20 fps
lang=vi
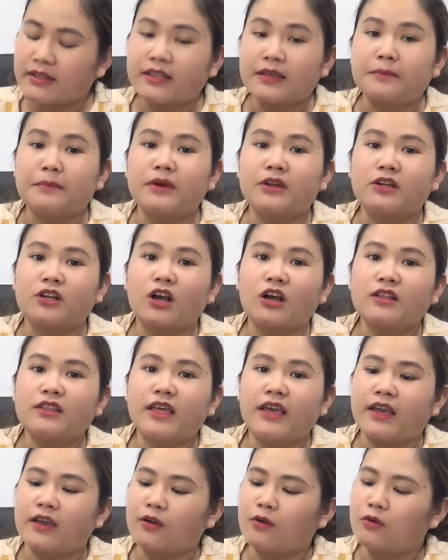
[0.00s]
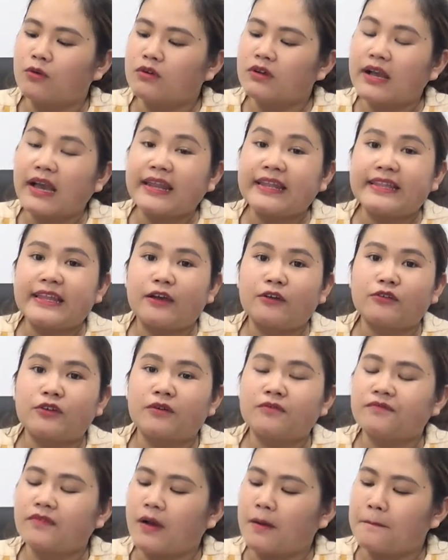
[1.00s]
thì mình có thể uống cách nhau
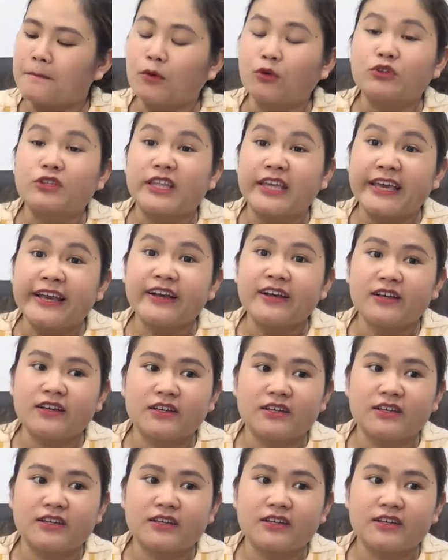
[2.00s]
trong vòng một tiếng.